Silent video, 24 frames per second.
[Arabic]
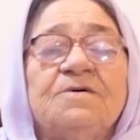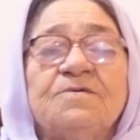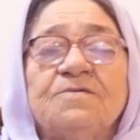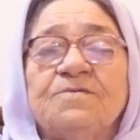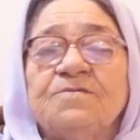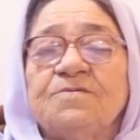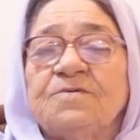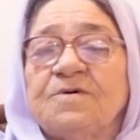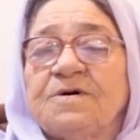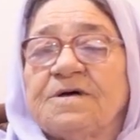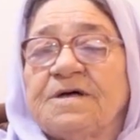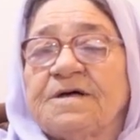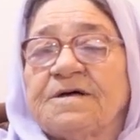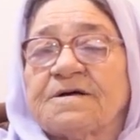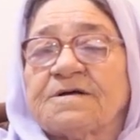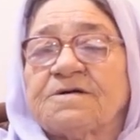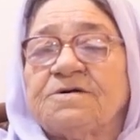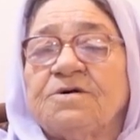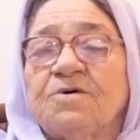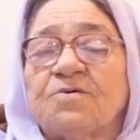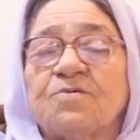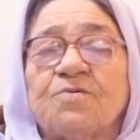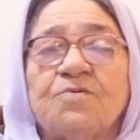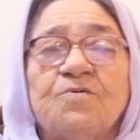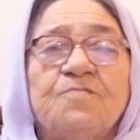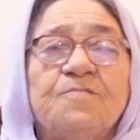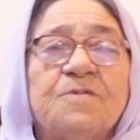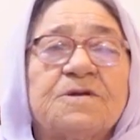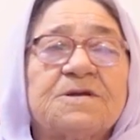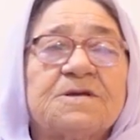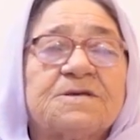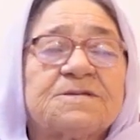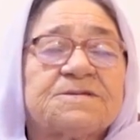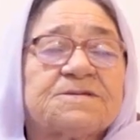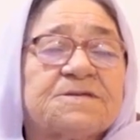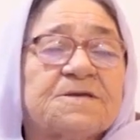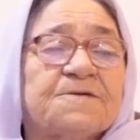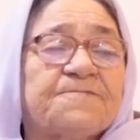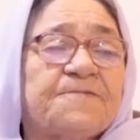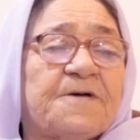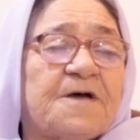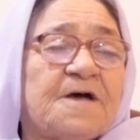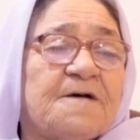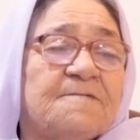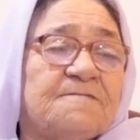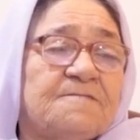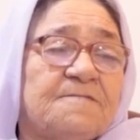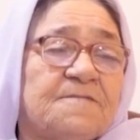وكنقوم من
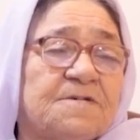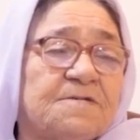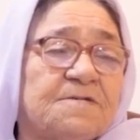الصبح